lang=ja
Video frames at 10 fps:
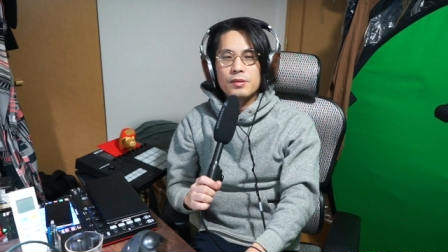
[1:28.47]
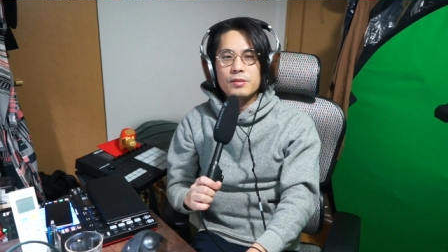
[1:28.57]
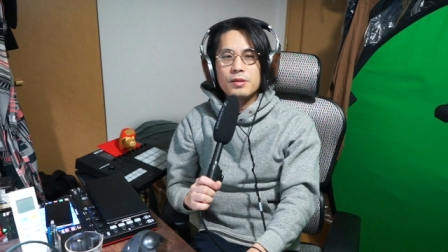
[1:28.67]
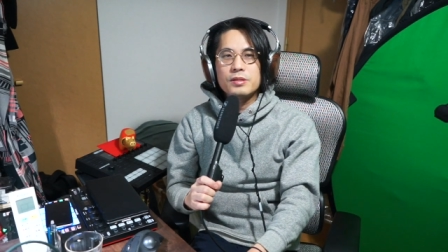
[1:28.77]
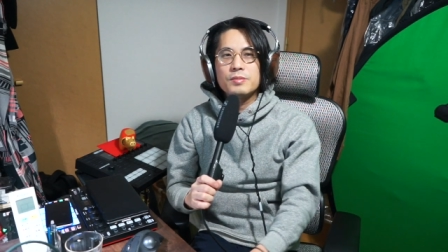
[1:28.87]

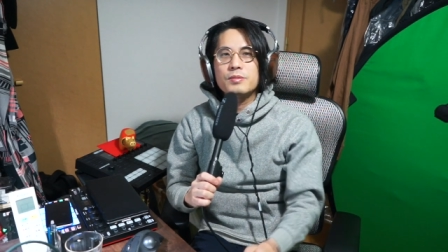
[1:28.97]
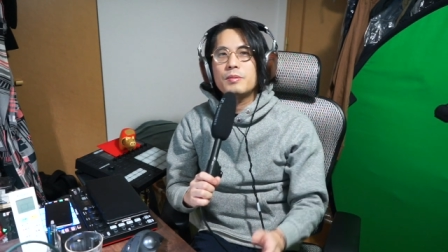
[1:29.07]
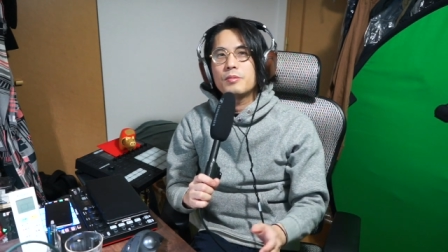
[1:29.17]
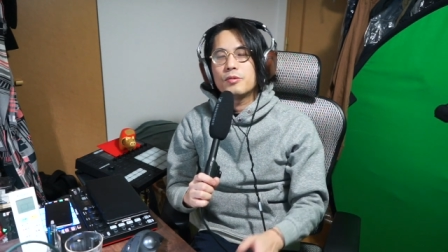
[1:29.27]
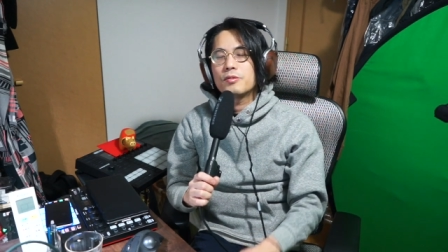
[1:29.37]
で、自分は
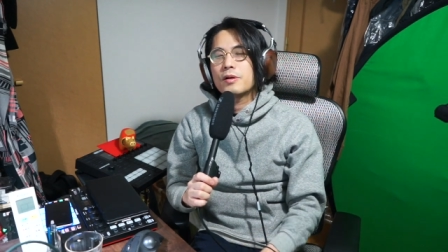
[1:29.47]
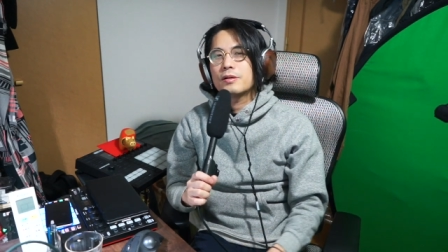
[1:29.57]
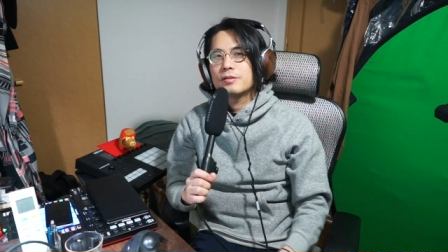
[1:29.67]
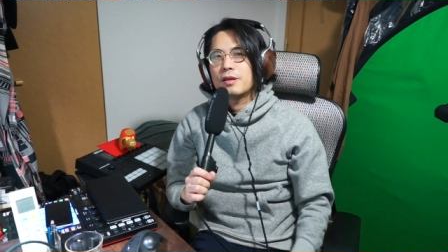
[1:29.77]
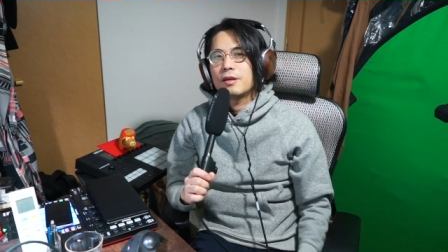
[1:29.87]
もう音
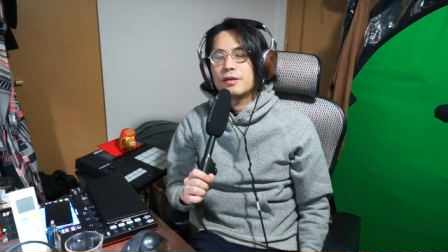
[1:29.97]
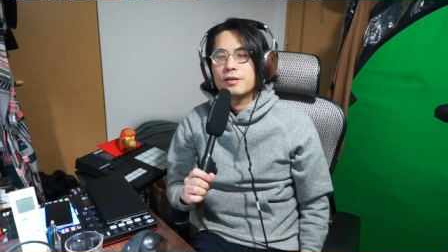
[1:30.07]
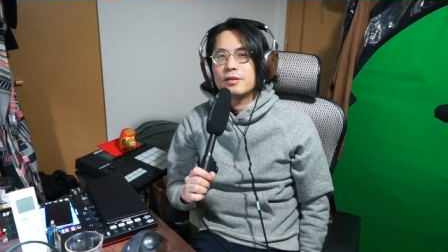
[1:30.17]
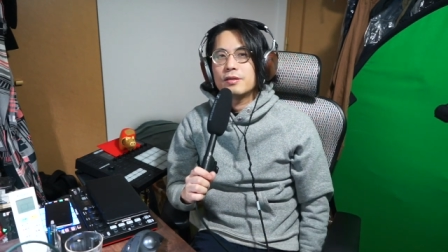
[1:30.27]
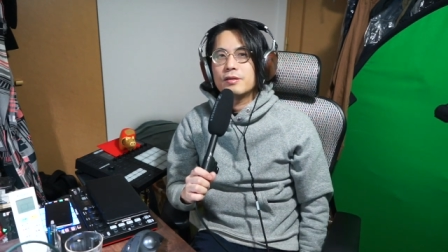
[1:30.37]
楽で、
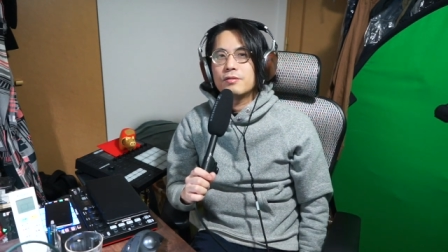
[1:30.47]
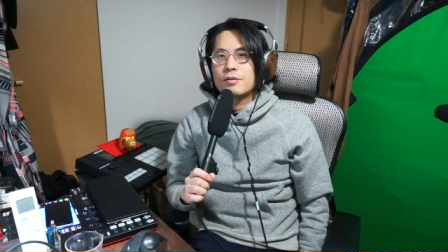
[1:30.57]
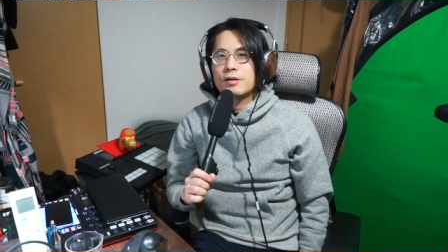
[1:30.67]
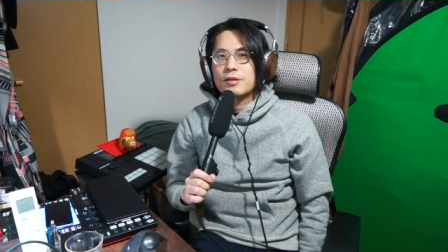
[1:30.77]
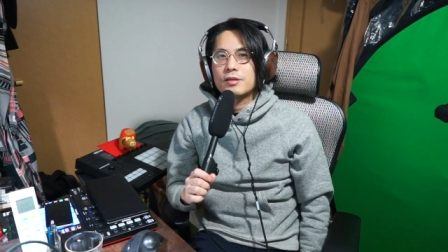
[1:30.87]
音
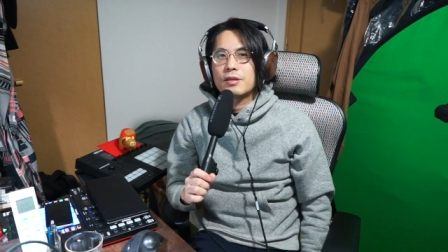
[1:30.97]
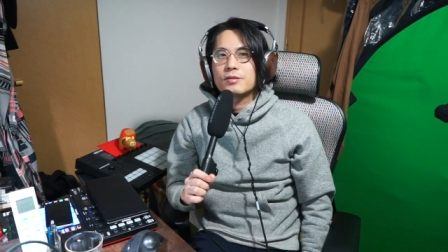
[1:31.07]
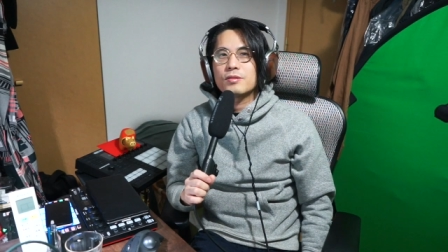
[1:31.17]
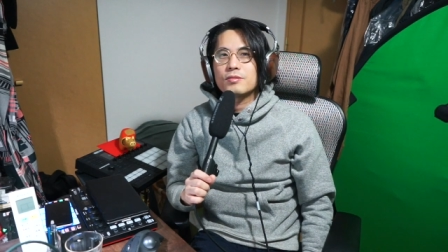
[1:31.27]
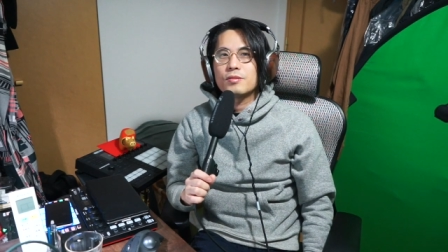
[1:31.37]
楽やっていく
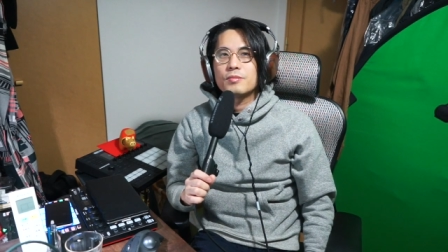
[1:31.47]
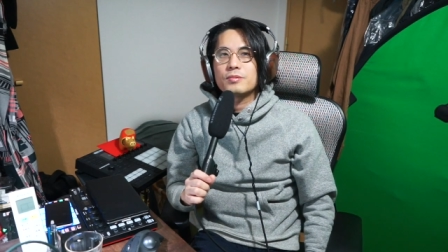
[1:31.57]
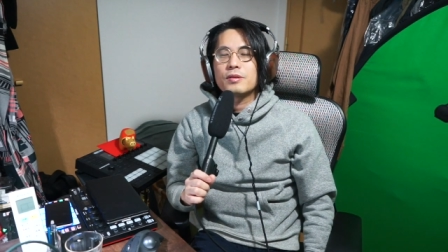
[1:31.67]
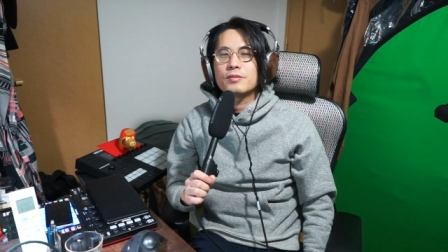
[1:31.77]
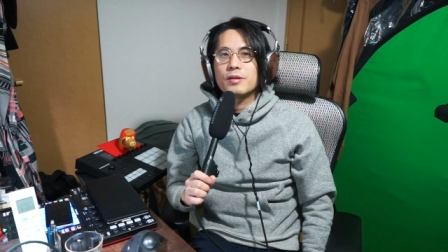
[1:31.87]
ぞって思っ
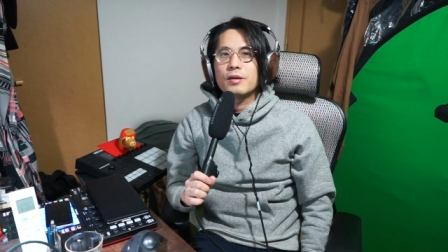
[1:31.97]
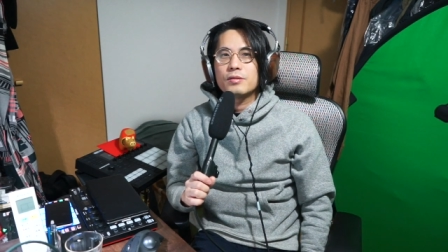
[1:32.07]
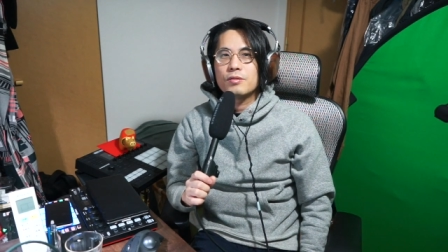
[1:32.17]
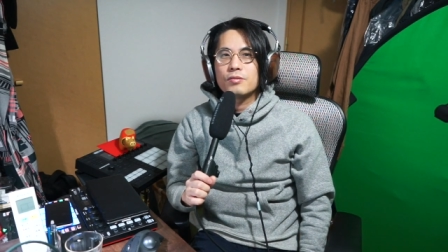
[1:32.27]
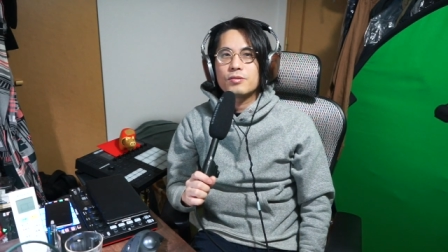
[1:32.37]
たので、
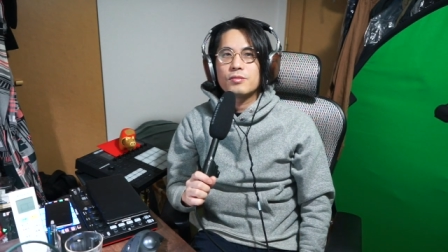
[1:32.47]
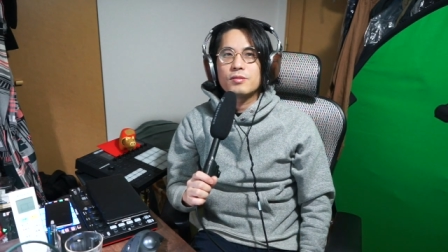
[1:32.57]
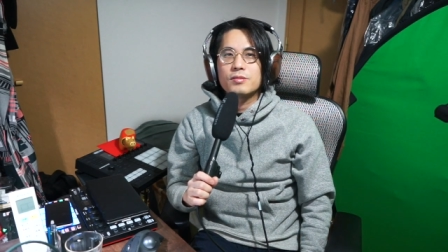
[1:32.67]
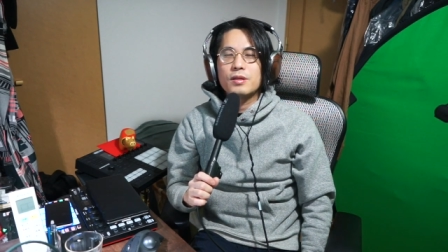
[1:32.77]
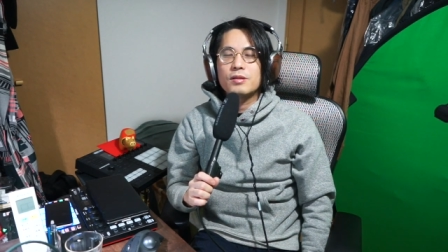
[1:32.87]
東
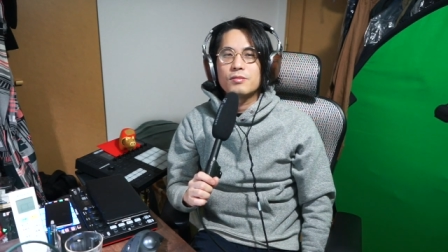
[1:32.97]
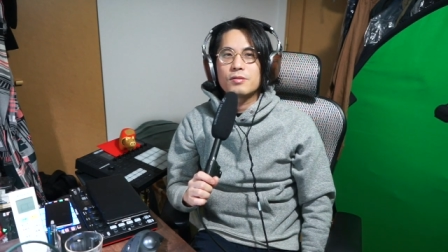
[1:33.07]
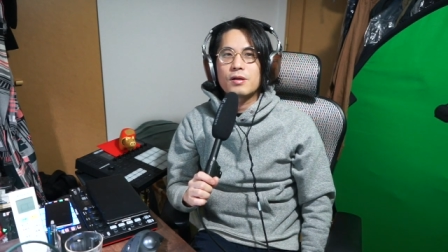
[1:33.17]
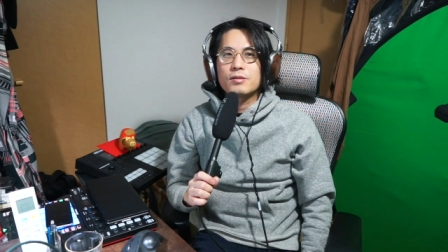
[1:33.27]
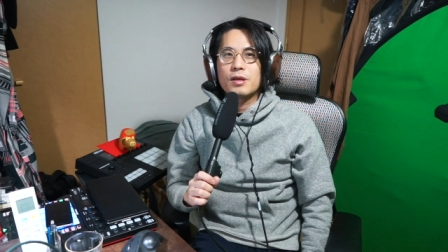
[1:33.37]
京出て音
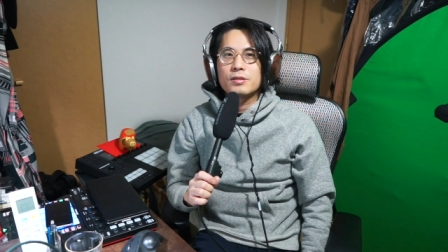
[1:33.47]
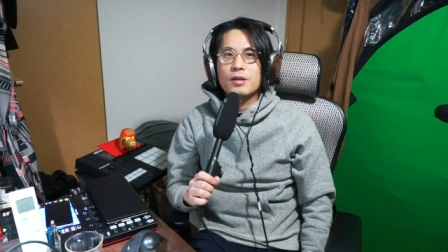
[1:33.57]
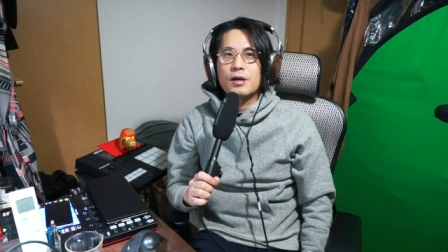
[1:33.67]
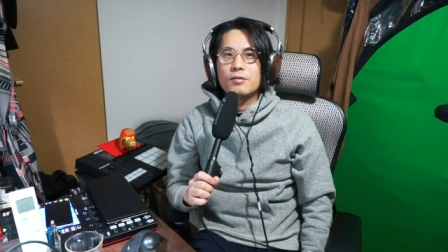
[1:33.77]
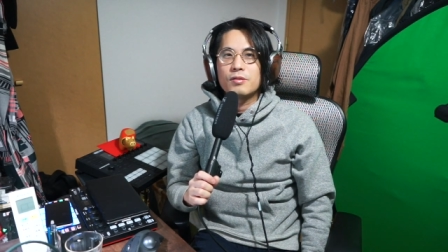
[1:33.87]
楽やん
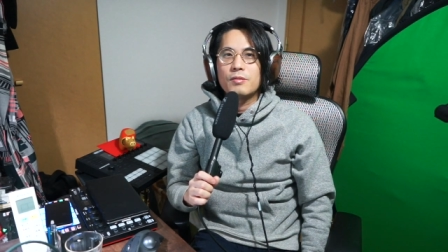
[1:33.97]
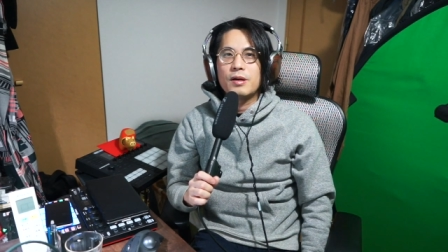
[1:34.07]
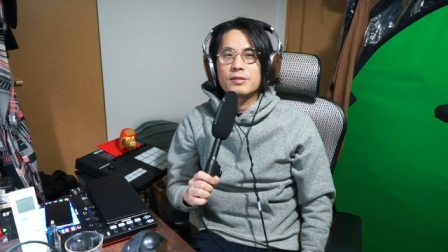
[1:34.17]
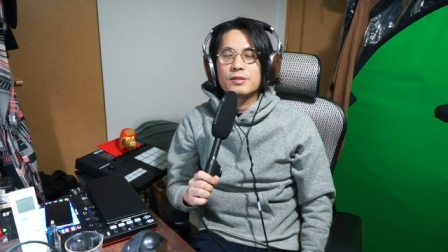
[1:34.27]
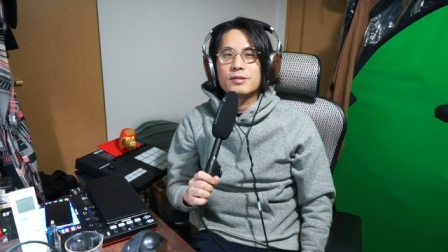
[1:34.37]
だ、俺
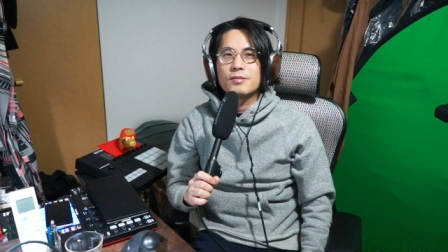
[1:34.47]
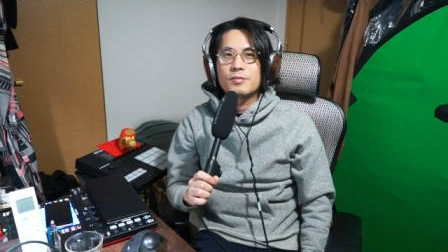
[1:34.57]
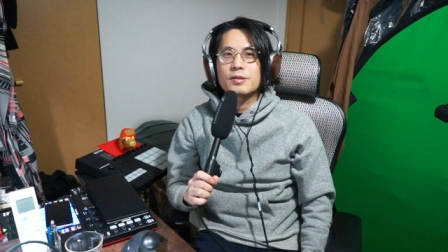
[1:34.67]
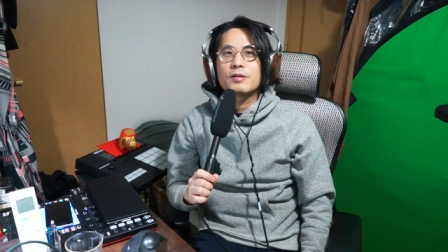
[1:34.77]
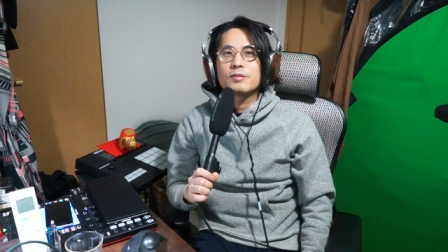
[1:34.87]
は、つって
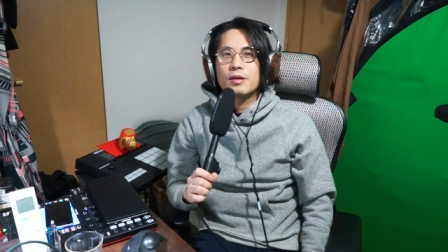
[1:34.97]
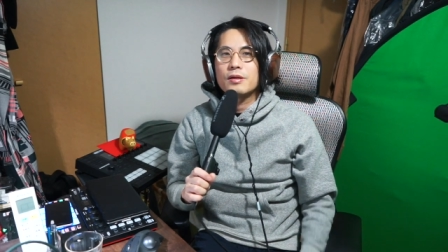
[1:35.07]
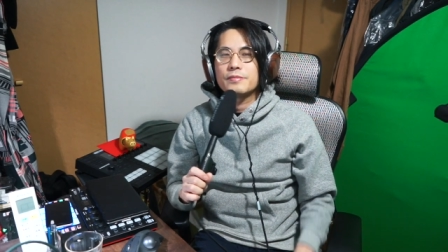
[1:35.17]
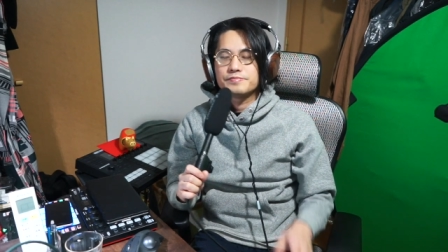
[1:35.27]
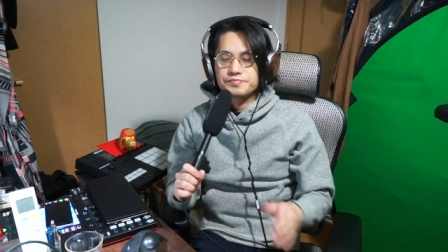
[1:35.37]
思ったので、